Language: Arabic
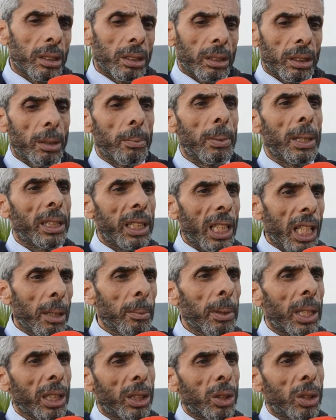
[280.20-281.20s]
دابا هاد
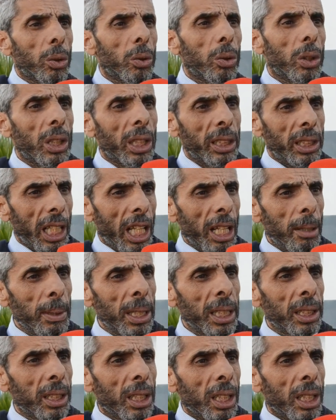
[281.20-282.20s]
العام يقدروا هاد
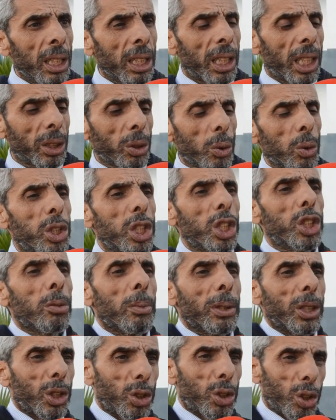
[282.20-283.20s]
العامين يقدروا
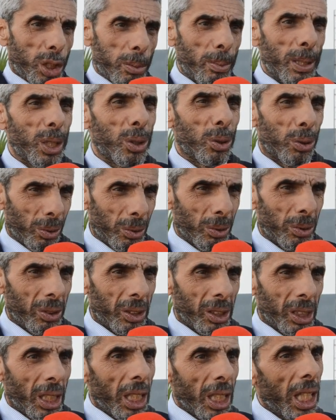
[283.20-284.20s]
يزيدوا هذاك 6 مليون
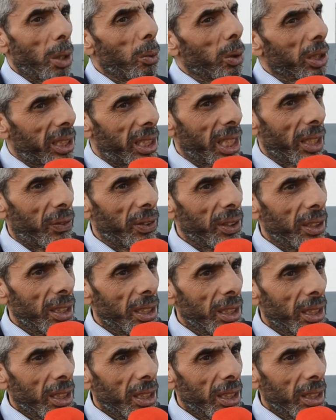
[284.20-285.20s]
ها هو السافد
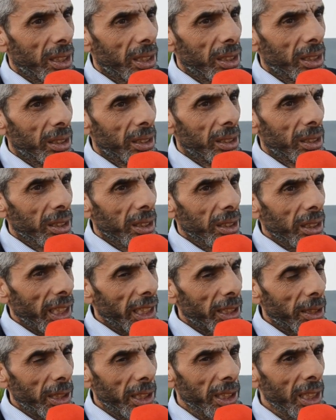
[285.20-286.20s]

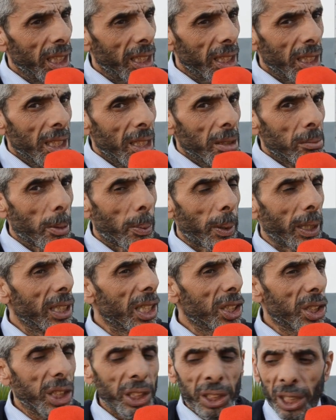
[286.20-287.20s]
حيت حنا ما
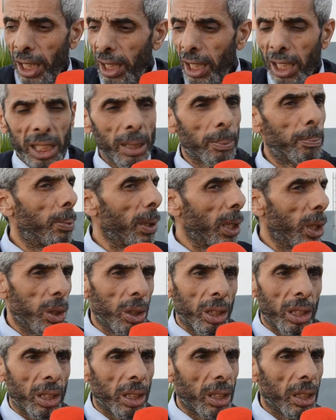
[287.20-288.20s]
بغيناش حنا على سبا
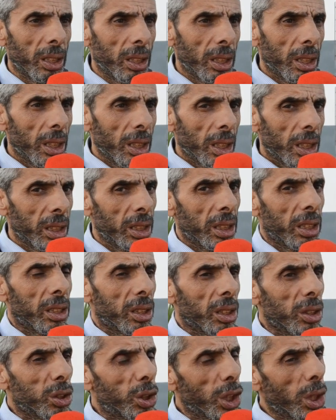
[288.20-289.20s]

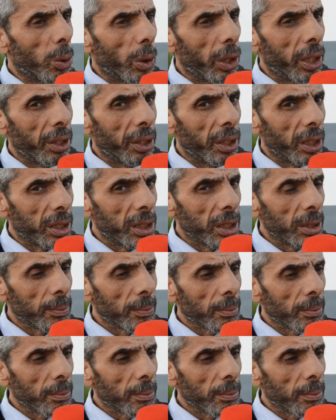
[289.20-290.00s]
نجريو على الناس